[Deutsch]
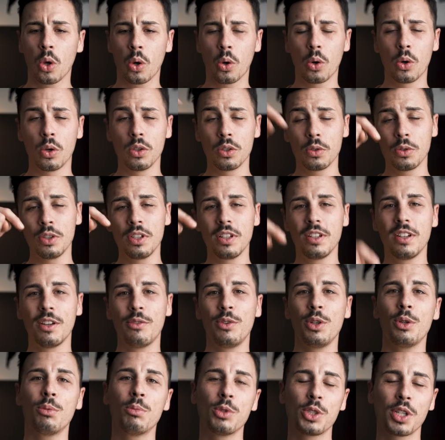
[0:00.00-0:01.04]
Und unten in der
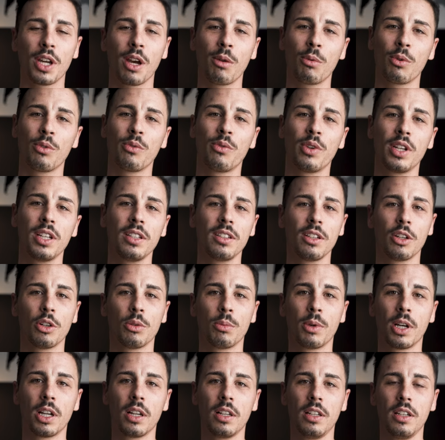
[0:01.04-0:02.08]
Videobeschreibung findet ihr
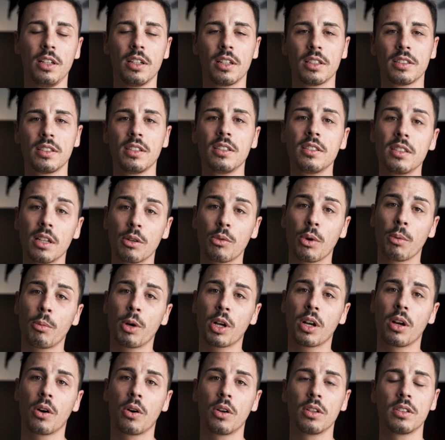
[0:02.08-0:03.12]
nochmal Linas
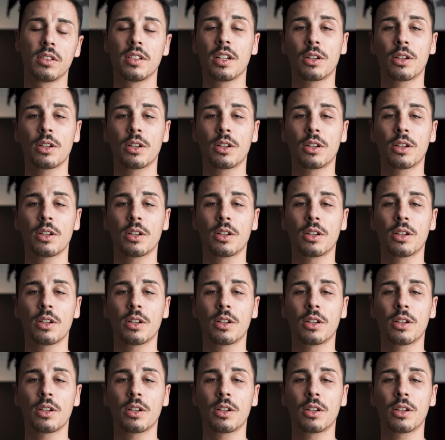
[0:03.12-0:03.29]
Instagram-Account.